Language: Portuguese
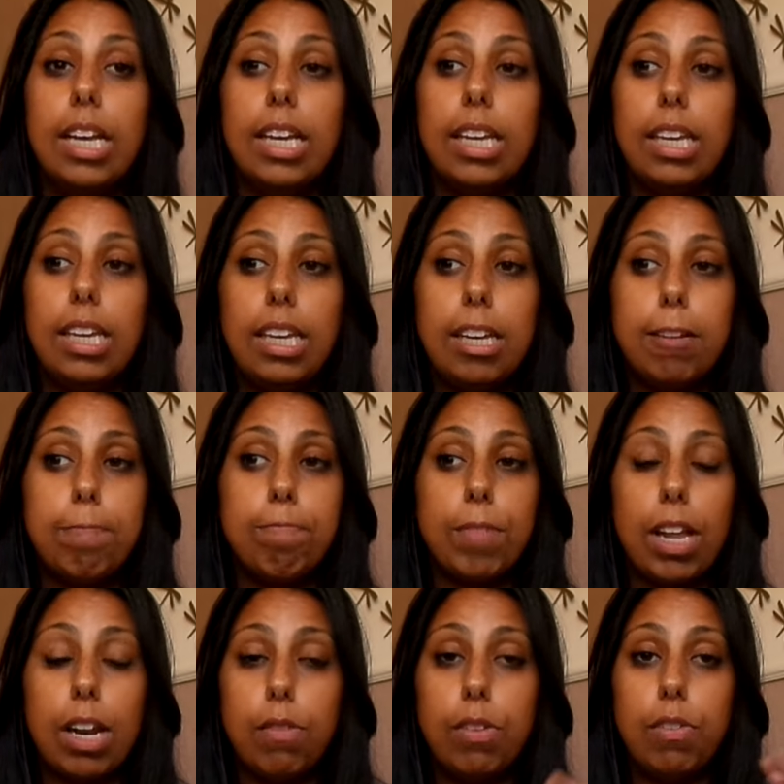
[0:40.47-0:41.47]
E
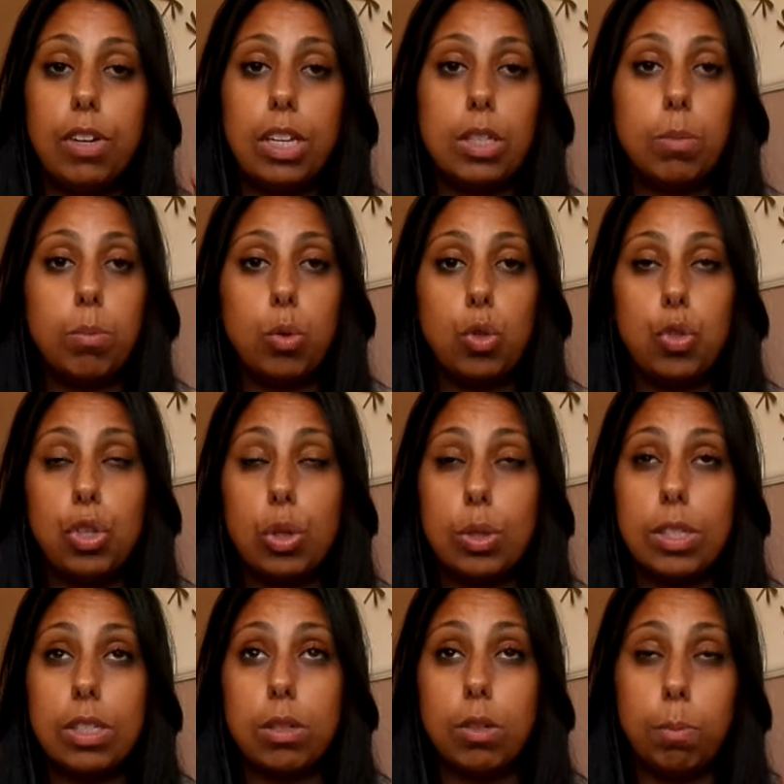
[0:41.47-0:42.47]
ela vive nesse mundinho,
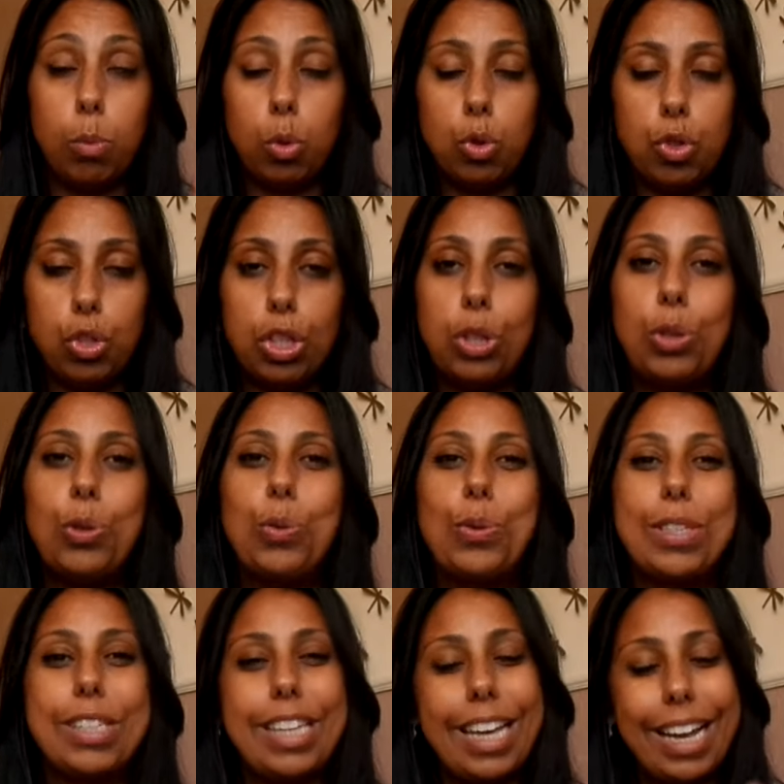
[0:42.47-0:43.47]
mundinho
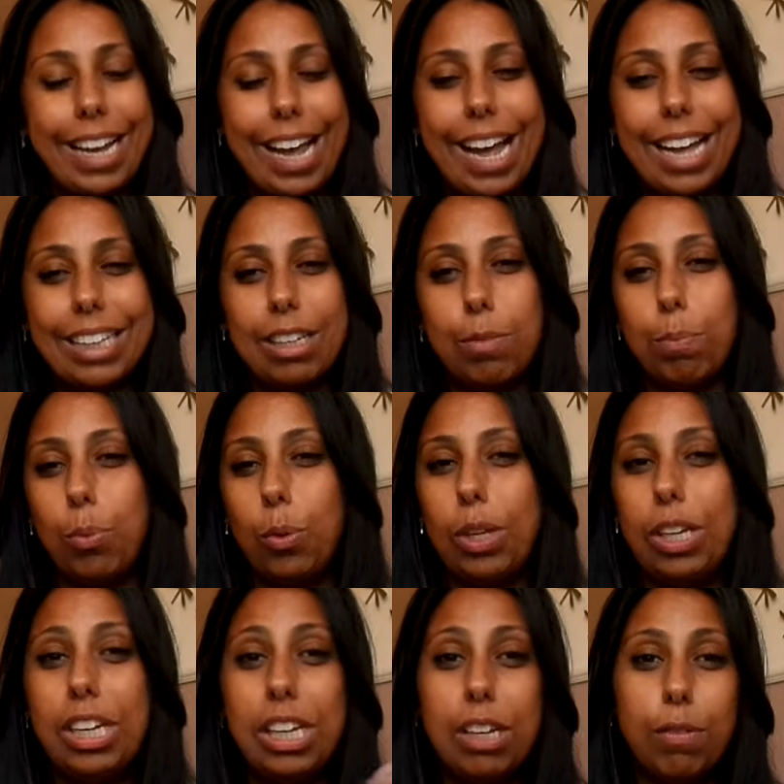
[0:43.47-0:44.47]
cercada por
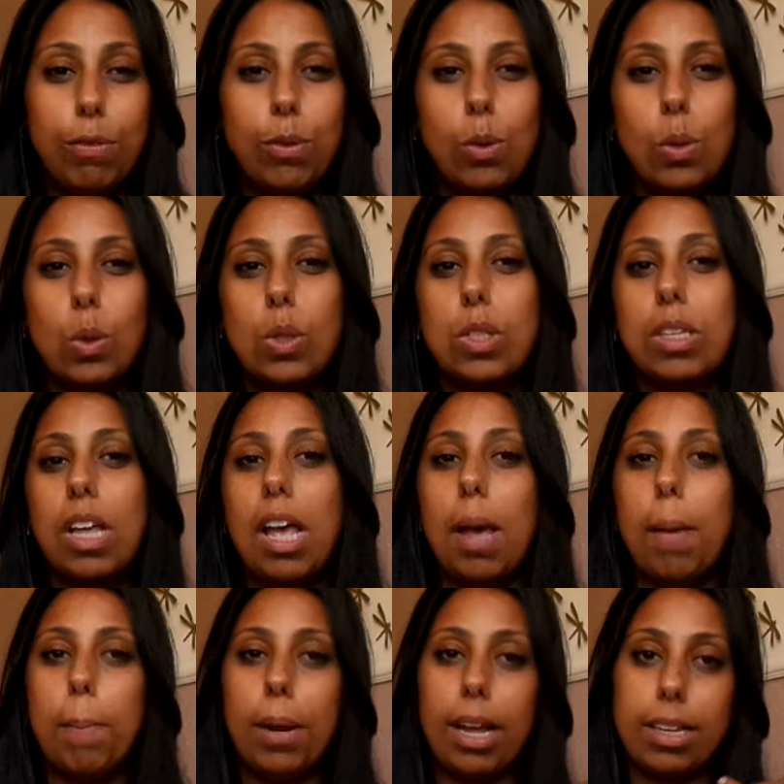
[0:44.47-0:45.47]
livros,
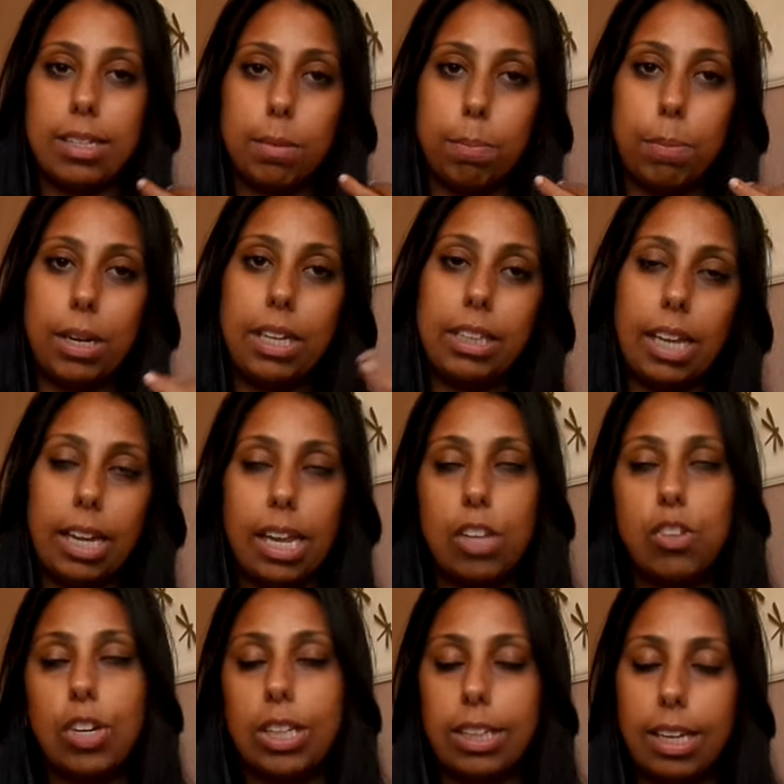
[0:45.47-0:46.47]
pela, pela
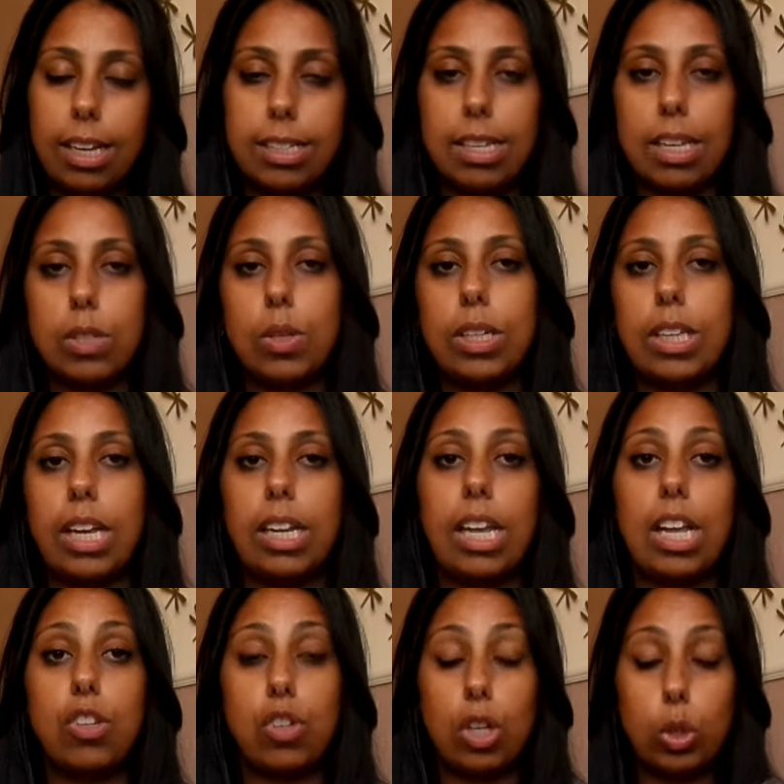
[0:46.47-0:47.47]
internet, ela tem acesso à
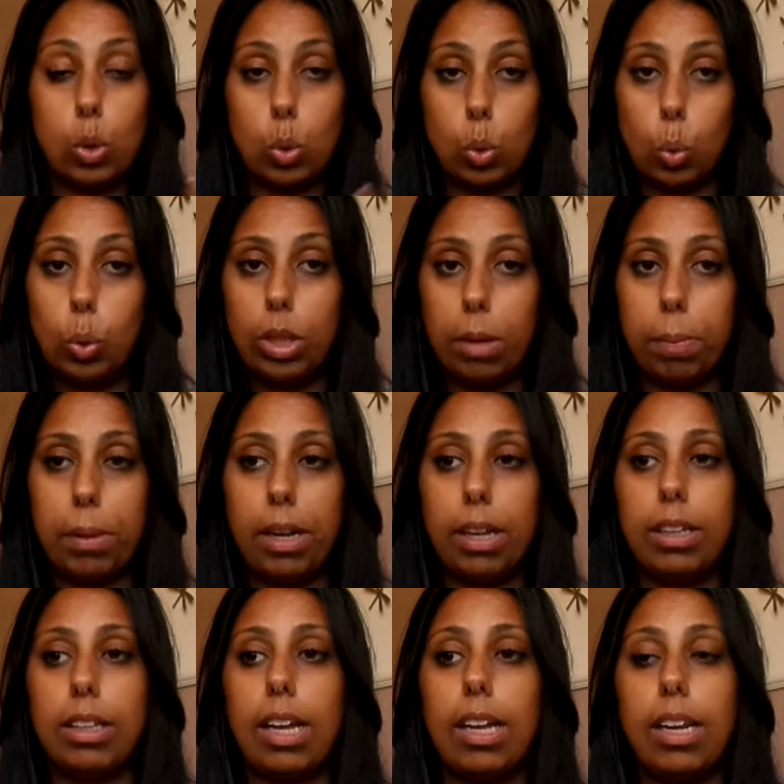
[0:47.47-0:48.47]
internet, ela estuda pela
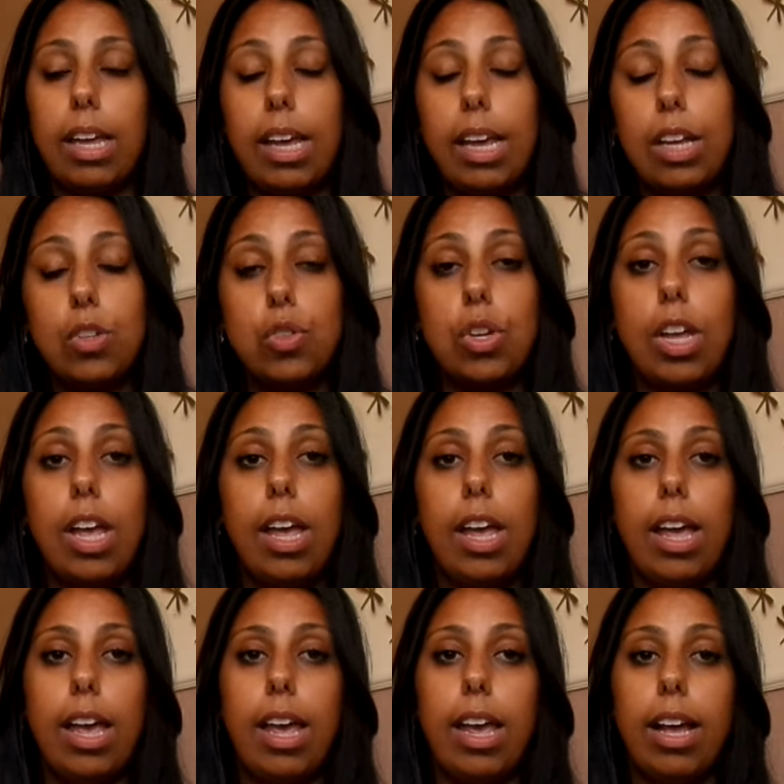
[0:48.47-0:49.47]
internet,
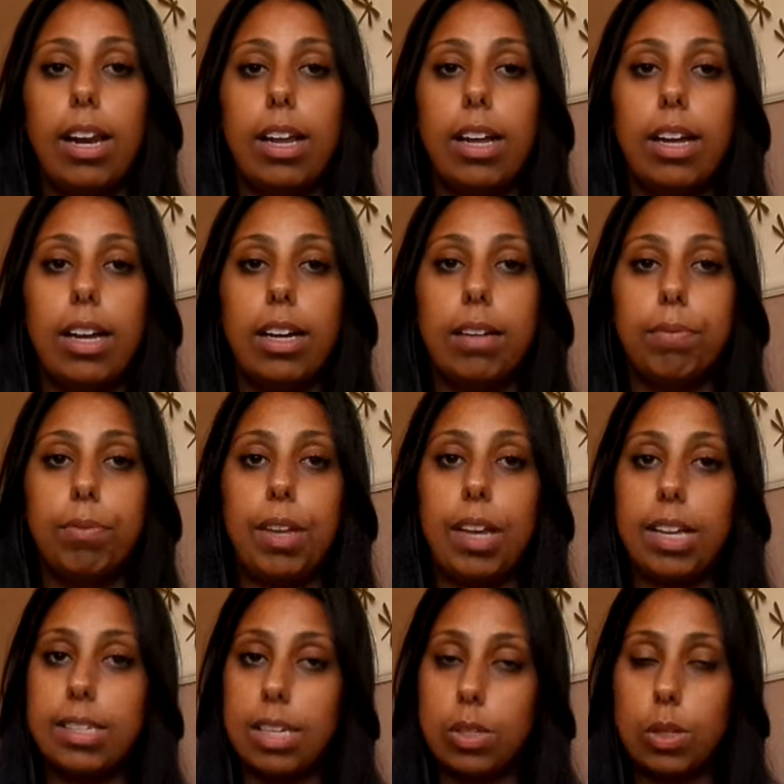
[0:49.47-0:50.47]
ela tem
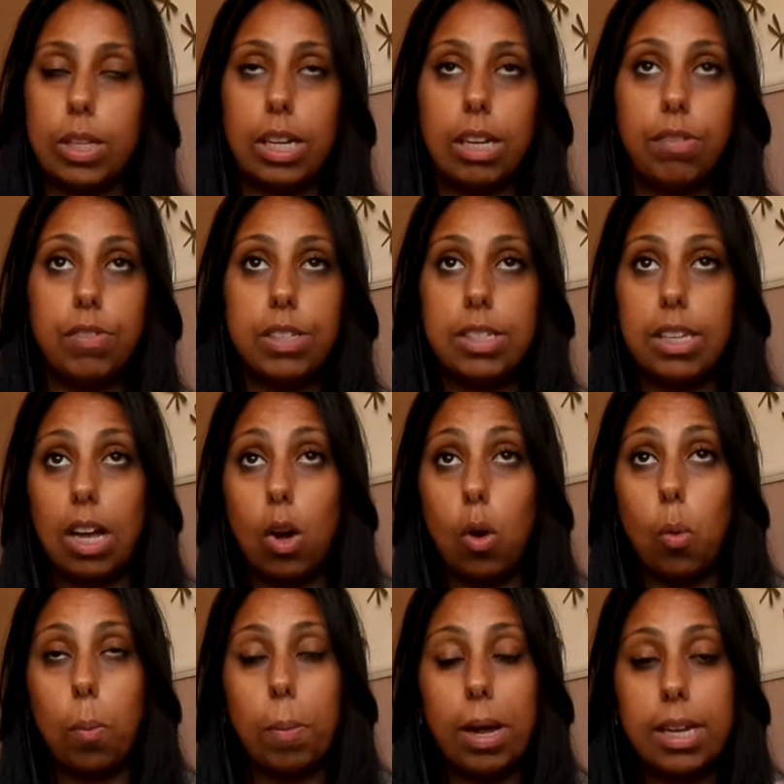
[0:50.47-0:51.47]
acesso à
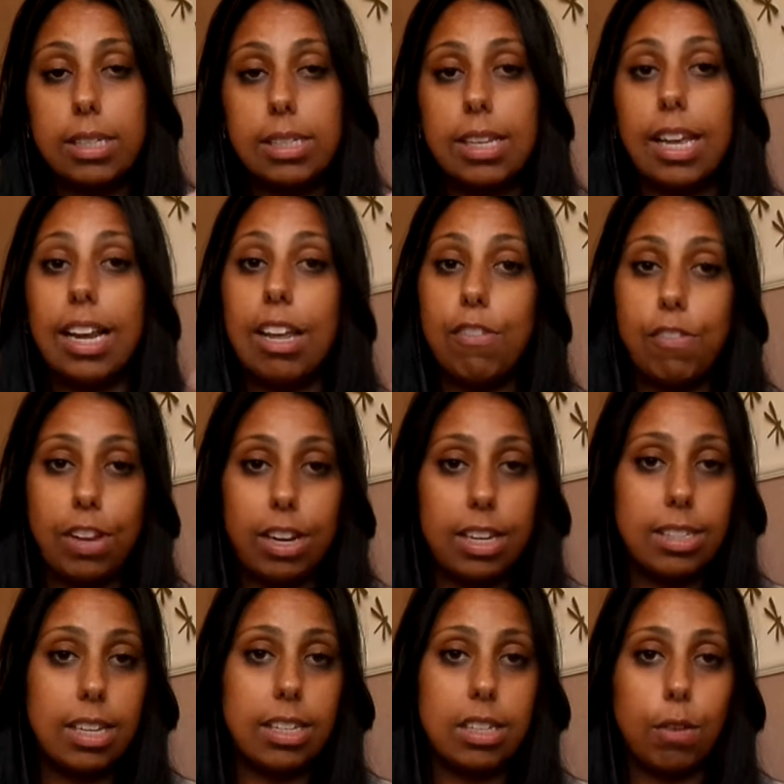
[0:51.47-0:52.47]
televisão, mas ela é
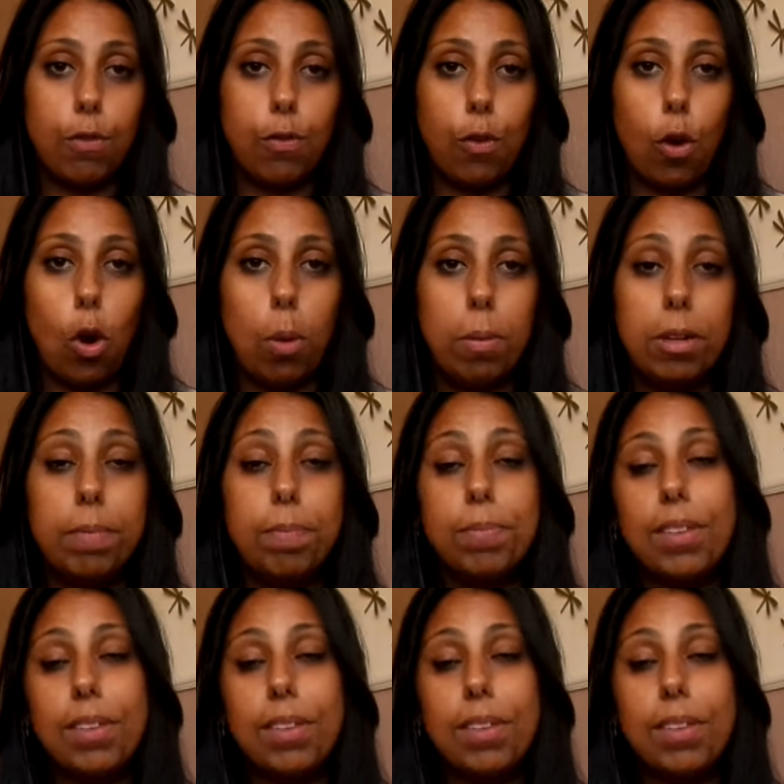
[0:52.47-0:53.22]
feliz dessa forma